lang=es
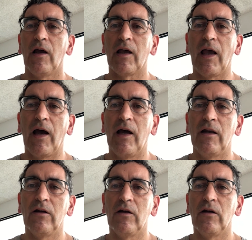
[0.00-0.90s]
que
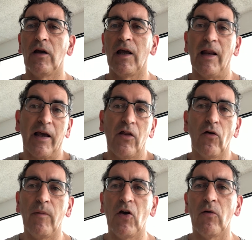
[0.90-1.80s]
han elegido
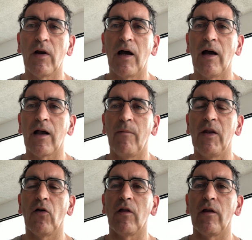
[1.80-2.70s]
mi obra
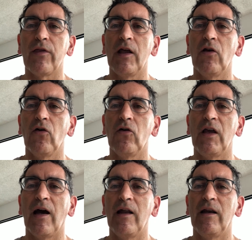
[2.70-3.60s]
Camino del Cielo y
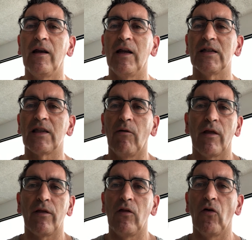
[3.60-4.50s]
han
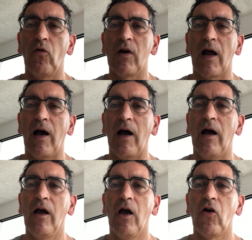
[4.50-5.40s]
establecido una
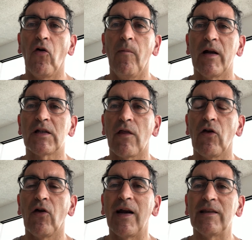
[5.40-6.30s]

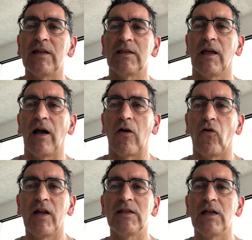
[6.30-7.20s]
conversación artística
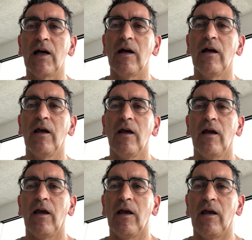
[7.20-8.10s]
con ella
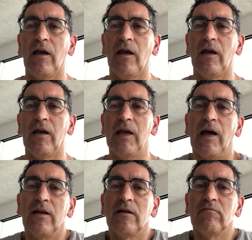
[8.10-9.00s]
eh, y
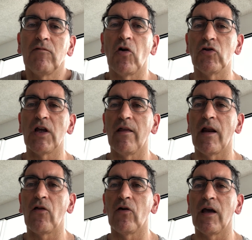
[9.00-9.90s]
han
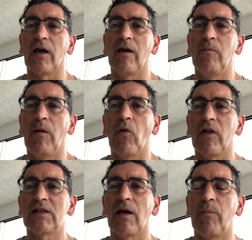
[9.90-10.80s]
considerado que mi
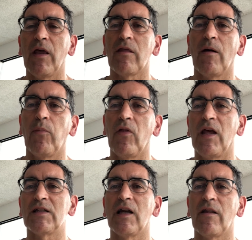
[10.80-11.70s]
modesta pieza
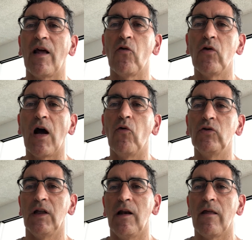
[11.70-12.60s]
podía ser de alguna
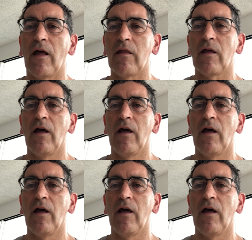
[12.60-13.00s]
utilidad